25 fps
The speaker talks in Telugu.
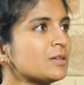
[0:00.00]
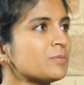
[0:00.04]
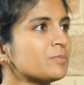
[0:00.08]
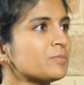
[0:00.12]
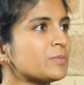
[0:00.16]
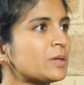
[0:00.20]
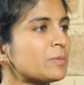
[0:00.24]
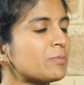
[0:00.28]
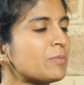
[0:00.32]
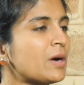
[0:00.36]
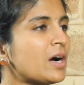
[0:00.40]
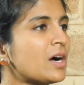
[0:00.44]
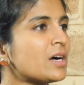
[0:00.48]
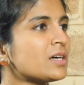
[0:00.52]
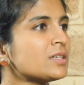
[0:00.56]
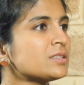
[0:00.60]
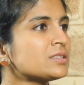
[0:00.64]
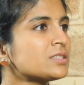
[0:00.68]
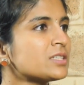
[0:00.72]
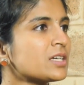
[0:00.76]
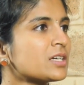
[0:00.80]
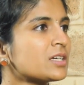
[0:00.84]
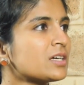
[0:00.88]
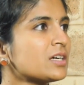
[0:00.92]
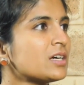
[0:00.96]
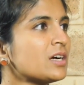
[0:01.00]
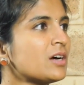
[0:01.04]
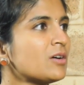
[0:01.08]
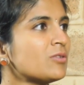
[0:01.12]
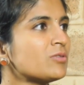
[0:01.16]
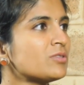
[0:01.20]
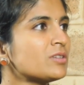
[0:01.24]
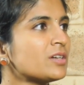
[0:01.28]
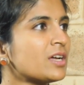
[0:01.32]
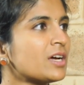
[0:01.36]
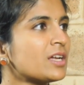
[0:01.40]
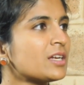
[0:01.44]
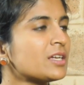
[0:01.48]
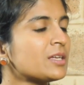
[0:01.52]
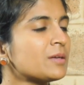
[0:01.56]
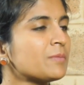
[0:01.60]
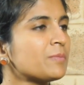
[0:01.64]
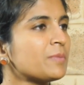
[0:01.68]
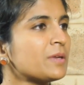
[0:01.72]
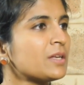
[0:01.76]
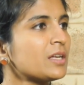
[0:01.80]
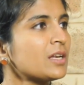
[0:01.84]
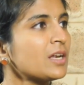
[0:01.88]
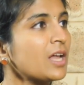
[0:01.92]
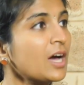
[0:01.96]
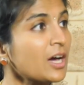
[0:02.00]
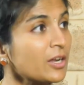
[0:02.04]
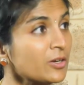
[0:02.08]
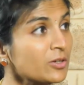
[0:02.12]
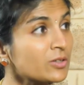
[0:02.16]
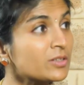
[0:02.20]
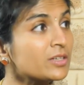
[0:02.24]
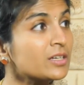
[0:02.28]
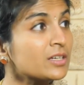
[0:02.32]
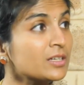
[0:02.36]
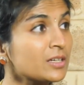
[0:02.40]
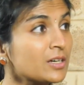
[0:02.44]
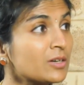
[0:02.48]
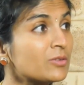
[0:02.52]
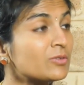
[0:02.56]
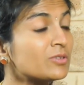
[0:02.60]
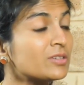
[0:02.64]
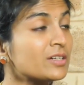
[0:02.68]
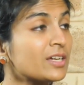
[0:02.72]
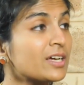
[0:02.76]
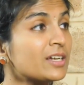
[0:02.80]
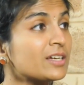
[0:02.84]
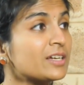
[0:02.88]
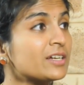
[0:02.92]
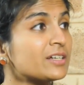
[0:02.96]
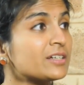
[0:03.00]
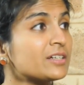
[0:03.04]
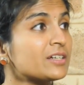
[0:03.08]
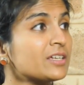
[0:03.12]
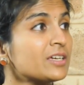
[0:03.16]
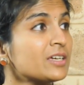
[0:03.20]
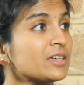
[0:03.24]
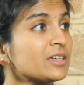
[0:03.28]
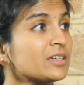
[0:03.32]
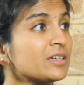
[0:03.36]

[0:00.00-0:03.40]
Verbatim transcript: మేము బాగా చక్కగా ఉండాలి పిల్లలు ఆరోగ్యంగా ఉండాలి అంటే